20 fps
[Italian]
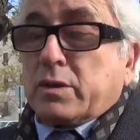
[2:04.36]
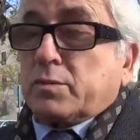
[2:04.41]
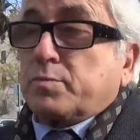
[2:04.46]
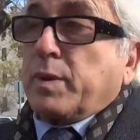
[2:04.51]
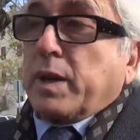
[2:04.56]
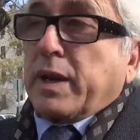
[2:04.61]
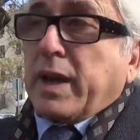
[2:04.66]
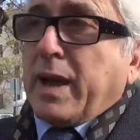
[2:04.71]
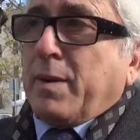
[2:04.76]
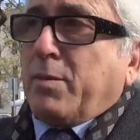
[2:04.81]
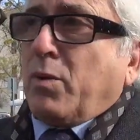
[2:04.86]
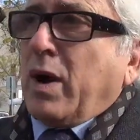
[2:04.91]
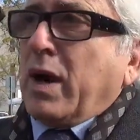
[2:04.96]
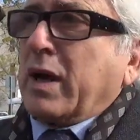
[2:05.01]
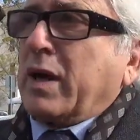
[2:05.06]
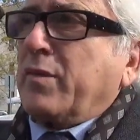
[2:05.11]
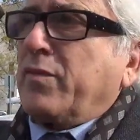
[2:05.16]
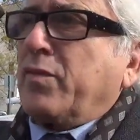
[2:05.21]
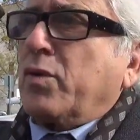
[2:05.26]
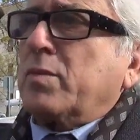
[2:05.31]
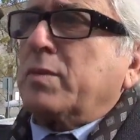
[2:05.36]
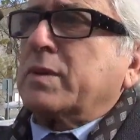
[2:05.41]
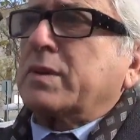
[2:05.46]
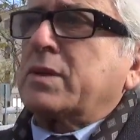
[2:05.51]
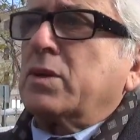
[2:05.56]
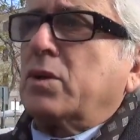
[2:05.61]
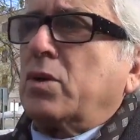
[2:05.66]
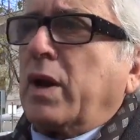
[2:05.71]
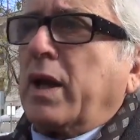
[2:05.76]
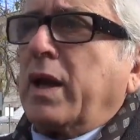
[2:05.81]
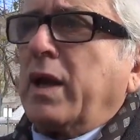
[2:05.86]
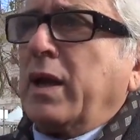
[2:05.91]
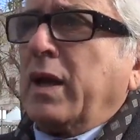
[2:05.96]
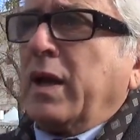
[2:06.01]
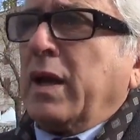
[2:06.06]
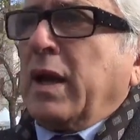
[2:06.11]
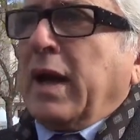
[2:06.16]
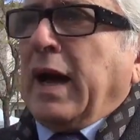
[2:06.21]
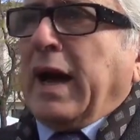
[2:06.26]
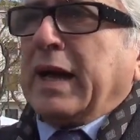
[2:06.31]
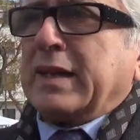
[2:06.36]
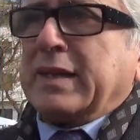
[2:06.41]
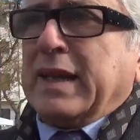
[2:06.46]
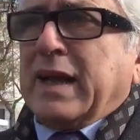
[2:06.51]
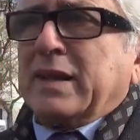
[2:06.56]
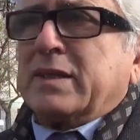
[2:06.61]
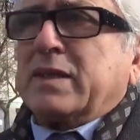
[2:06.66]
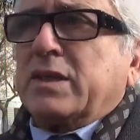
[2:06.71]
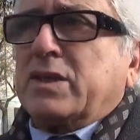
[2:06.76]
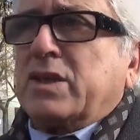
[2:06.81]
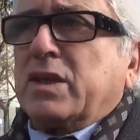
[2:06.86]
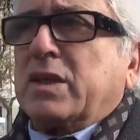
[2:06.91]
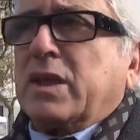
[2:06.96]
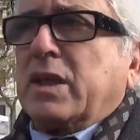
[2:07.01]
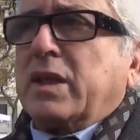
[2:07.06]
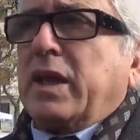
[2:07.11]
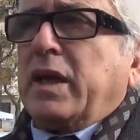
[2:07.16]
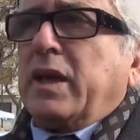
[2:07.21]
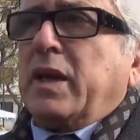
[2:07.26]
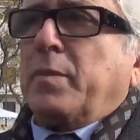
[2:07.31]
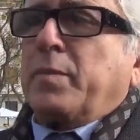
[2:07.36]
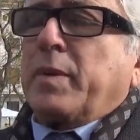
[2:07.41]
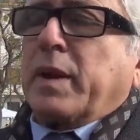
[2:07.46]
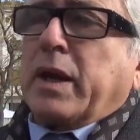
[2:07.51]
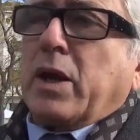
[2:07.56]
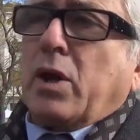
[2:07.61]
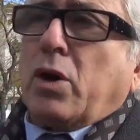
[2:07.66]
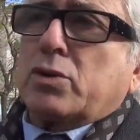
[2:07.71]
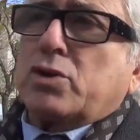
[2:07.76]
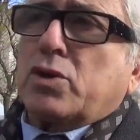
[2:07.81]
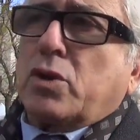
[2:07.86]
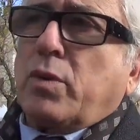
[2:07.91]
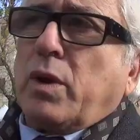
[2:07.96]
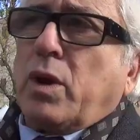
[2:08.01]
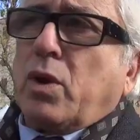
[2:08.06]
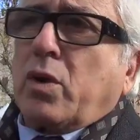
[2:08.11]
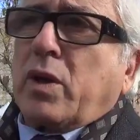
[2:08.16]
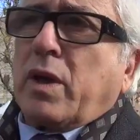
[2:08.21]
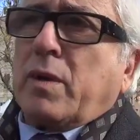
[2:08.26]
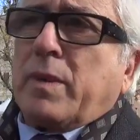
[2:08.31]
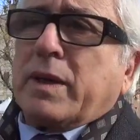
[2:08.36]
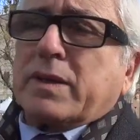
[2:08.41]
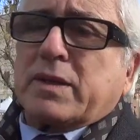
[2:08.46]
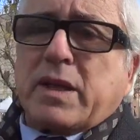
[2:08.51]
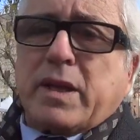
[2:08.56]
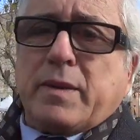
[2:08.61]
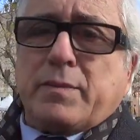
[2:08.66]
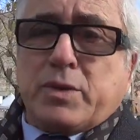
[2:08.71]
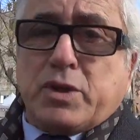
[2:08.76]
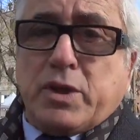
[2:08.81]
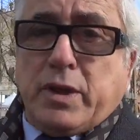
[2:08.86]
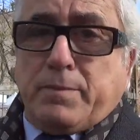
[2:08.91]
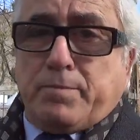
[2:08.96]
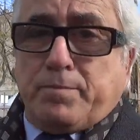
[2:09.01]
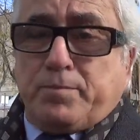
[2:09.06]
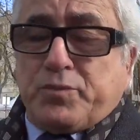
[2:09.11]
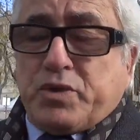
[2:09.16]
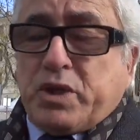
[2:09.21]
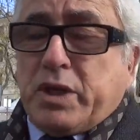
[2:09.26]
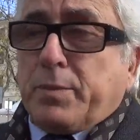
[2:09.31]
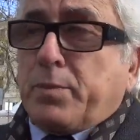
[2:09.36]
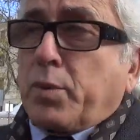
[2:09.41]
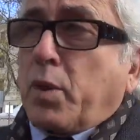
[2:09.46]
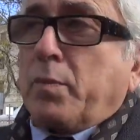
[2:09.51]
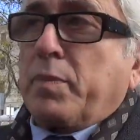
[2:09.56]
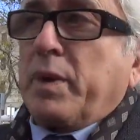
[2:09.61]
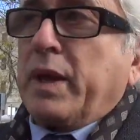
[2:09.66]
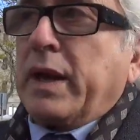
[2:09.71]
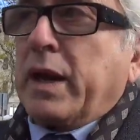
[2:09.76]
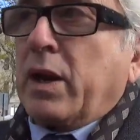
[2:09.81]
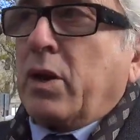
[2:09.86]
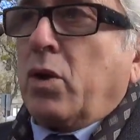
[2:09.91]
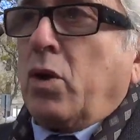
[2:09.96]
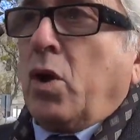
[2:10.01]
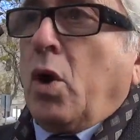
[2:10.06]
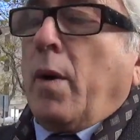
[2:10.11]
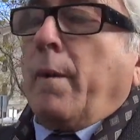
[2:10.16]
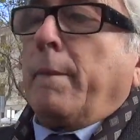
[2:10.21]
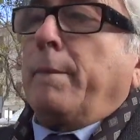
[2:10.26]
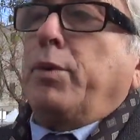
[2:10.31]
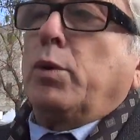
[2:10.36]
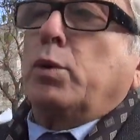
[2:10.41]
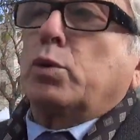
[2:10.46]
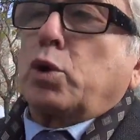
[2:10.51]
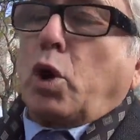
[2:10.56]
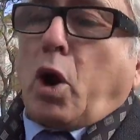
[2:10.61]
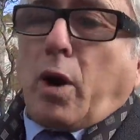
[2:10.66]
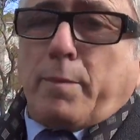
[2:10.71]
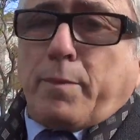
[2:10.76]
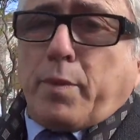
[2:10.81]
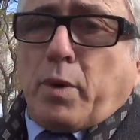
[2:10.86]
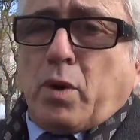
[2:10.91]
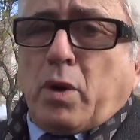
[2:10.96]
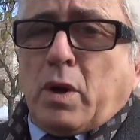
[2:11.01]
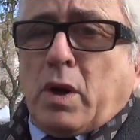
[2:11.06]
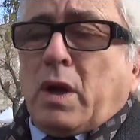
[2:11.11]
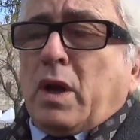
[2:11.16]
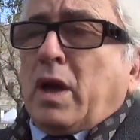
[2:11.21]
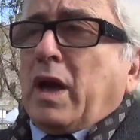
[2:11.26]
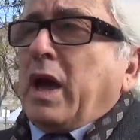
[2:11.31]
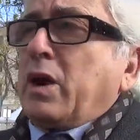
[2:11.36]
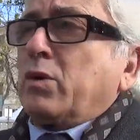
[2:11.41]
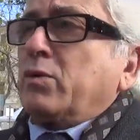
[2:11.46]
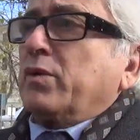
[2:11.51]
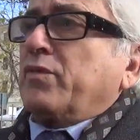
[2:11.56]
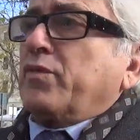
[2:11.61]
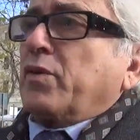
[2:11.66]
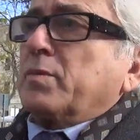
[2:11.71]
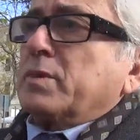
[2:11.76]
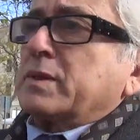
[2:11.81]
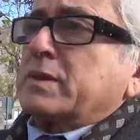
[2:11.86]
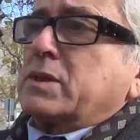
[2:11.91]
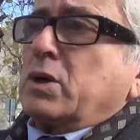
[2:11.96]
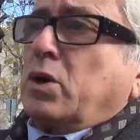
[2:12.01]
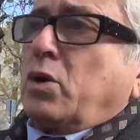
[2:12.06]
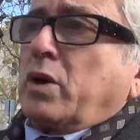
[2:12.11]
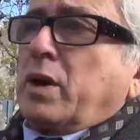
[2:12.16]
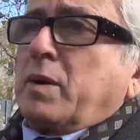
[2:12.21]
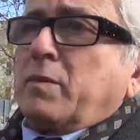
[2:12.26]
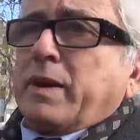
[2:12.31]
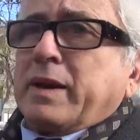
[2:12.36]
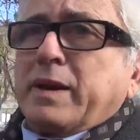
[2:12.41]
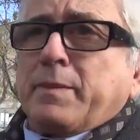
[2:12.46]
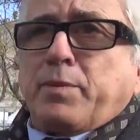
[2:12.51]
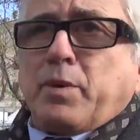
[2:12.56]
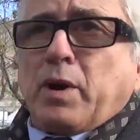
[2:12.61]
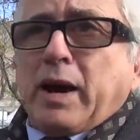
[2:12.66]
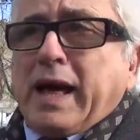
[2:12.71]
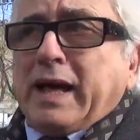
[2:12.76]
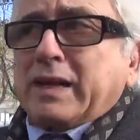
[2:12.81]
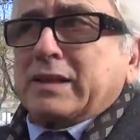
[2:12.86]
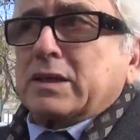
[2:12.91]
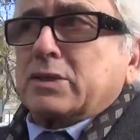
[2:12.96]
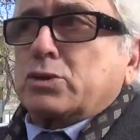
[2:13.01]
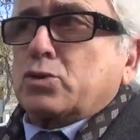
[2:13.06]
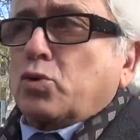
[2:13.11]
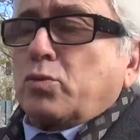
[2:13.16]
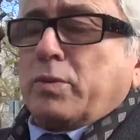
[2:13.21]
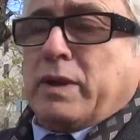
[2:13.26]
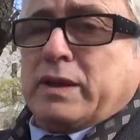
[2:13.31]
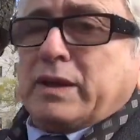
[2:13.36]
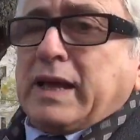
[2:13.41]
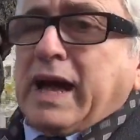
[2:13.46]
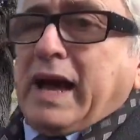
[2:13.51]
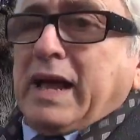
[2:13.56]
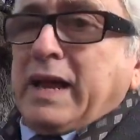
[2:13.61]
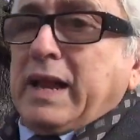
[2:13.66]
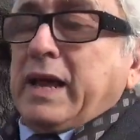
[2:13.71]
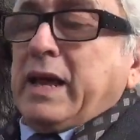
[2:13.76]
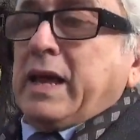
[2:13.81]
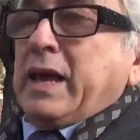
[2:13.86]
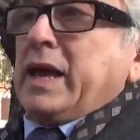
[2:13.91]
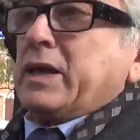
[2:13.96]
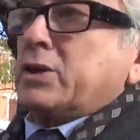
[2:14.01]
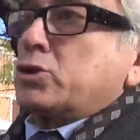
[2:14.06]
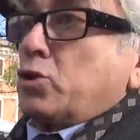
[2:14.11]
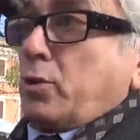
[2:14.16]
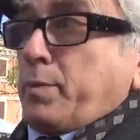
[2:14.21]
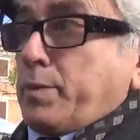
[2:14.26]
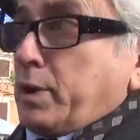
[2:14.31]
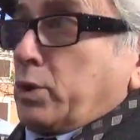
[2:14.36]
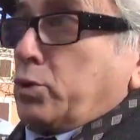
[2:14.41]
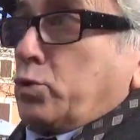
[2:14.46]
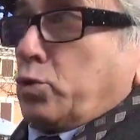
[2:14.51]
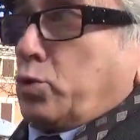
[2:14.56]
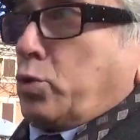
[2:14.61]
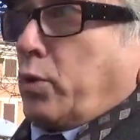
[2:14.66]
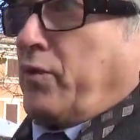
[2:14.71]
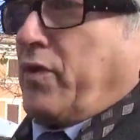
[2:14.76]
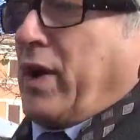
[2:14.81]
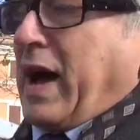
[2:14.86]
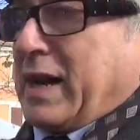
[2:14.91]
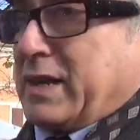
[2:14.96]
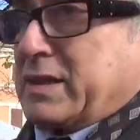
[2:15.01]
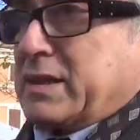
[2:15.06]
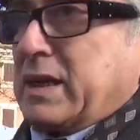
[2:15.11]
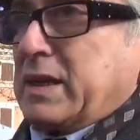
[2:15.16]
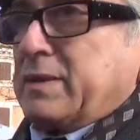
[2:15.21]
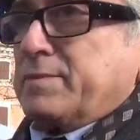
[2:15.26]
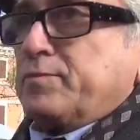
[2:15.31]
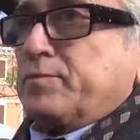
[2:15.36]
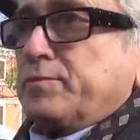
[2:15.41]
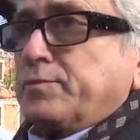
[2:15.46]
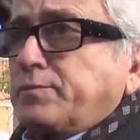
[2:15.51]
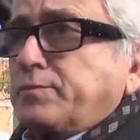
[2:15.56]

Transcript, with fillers: e speriamo anche formazione a tanti cittadini perché oggi quello che i mainstream ci, ci propinano purtroppo è un'informazione manipolata, strumentale e soprattutto falsa.